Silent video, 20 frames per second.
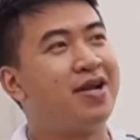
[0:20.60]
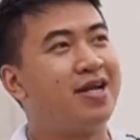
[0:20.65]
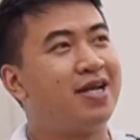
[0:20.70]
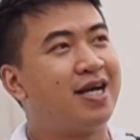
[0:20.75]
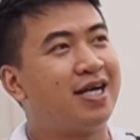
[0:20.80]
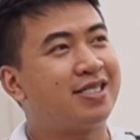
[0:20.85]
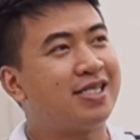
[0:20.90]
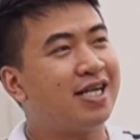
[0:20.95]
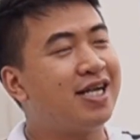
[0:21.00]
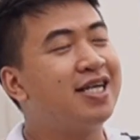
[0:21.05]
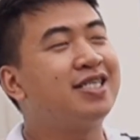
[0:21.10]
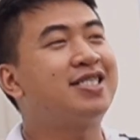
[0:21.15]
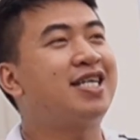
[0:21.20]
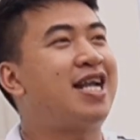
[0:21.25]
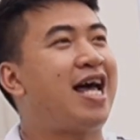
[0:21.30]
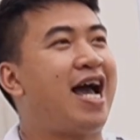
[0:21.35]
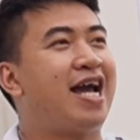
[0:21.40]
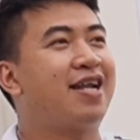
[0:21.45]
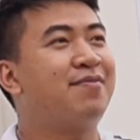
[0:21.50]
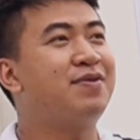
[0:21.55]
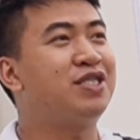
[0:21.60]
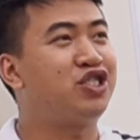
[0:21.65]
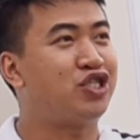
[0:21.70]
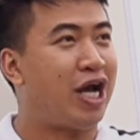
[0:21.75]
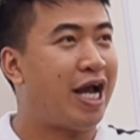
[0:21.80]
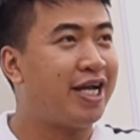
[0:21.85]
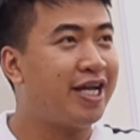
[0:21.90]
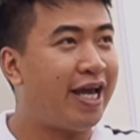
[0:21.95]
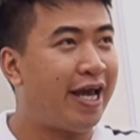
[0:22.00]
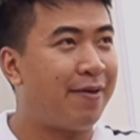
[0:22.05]
mình sẽ đi sẽ lại để mình
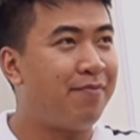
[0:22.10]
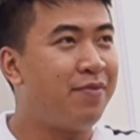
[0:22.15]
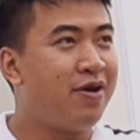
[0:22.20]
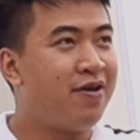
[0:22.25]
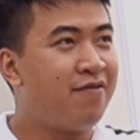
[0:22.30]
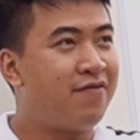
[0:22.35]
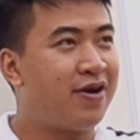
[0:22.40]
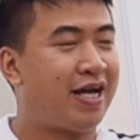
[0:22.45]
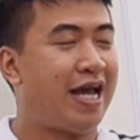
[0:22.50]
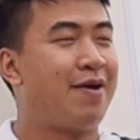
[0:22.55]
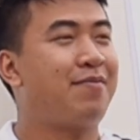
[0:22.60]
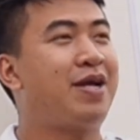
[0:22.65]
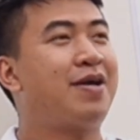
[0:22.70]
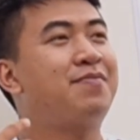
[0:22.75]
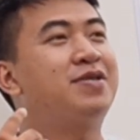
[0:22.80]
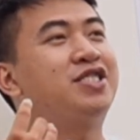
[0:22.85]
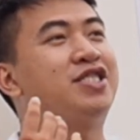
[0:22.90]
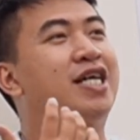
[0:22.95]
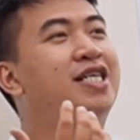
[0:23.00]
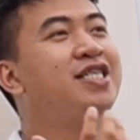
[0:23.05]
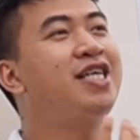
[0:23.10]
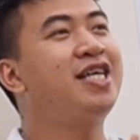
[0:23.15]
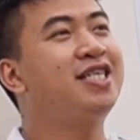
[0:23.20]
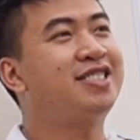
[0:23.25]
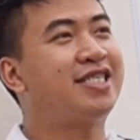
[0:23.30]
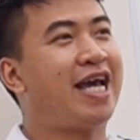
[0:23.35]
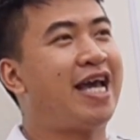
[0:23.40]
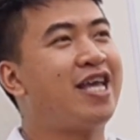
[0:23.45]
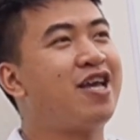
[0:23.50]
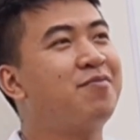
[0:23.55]
trải nghiệm. Và ngày hôm nay mình sẽ
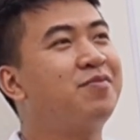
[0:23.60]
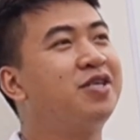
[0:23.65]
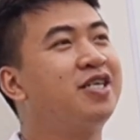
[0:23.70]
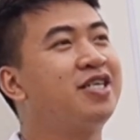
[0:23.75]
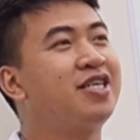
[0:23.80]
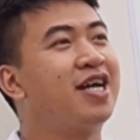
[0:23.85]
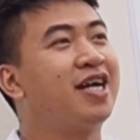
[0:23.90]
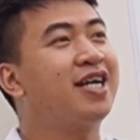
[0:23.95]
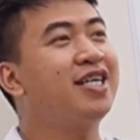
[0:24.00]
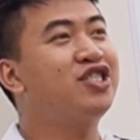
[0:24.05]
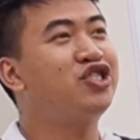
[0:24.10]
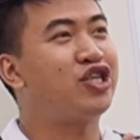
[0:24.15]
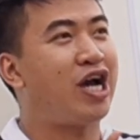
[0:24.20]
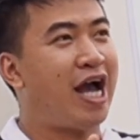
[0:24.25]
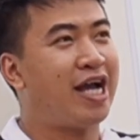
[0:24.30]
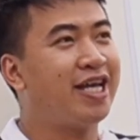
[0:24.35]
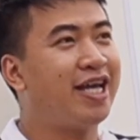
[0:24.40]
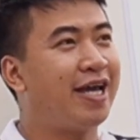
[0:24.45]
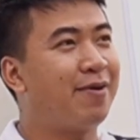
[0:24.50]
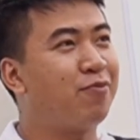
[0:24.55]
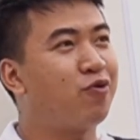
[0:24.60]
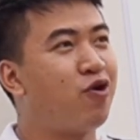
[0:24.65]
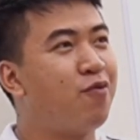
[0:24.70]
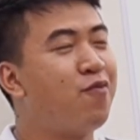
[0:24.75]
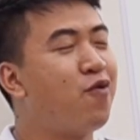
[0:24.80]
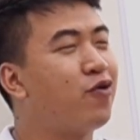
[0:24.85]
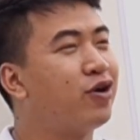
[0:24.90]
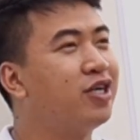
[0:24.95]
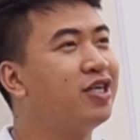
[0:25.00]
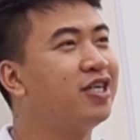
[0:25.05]
chia sẻ cho mọi người những cái trải nghiệm
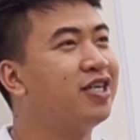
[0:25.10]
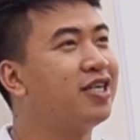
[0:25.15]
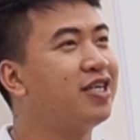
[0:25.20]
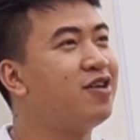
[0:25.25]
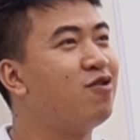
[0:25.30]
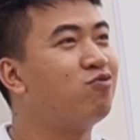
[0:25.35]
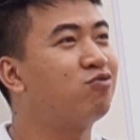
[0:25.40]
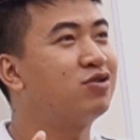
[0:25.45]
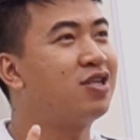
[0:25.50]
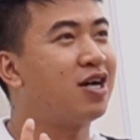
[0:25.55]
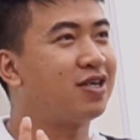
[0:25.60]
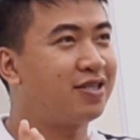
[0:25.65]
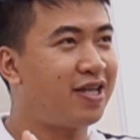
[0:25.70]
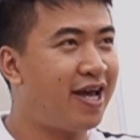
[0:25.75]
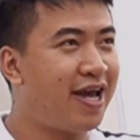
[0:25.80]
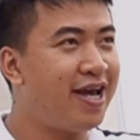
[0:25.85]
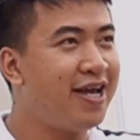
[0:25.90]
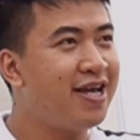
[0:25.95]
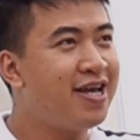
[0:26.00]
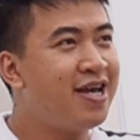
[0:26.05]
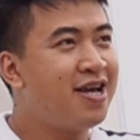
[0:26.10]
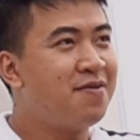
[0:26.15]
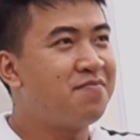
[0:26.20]
của một người dùng thực tế.